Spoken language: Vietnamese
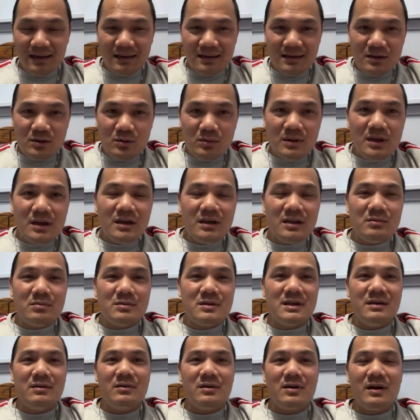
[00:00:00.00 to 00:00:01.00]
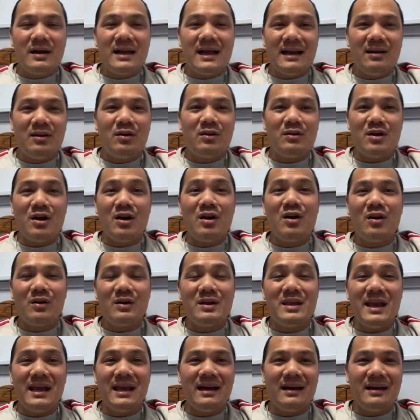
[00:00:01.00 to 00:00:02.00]
xuống dưới chút xíu có Đài Loan nhỏ con
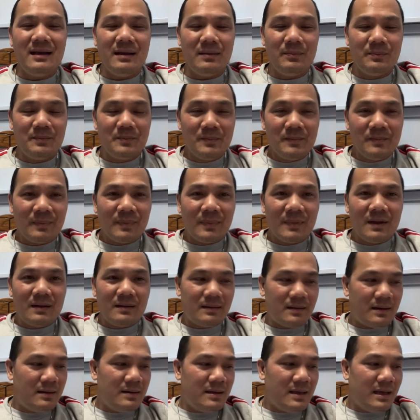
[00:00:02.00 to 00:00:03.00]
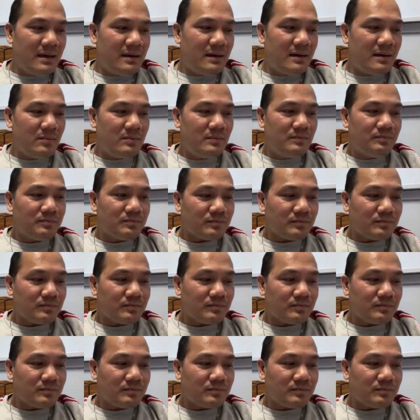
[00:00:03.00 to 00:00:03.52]
dễ ăn hiếp tự nhiên không